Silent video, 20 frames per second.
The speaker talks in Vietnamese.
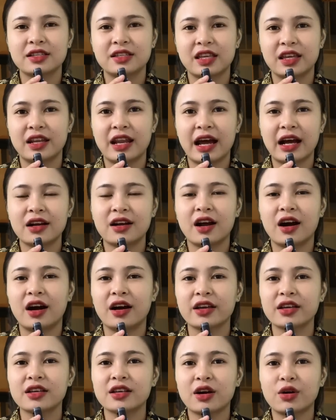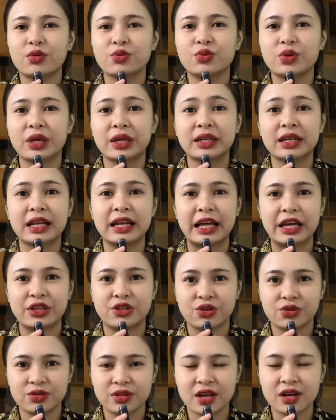Chị đã gửi câu chuyện này lại
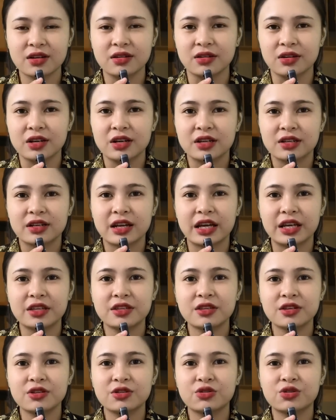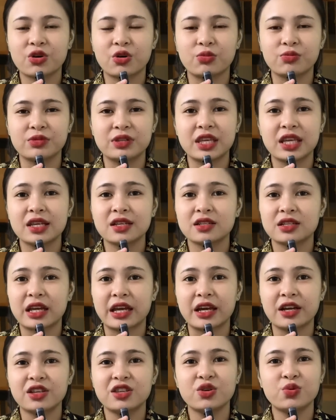cho Như để Như cùng chia
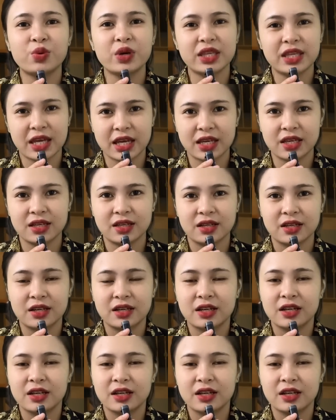sẻ với quý vị.